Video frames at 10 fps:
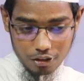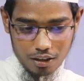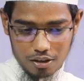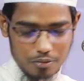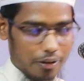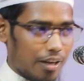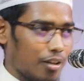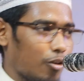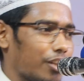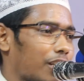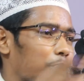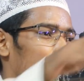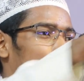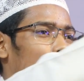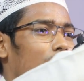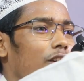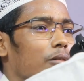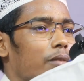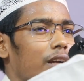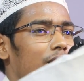করা হবে কয়টা প্রশ্ন করা
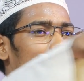হবে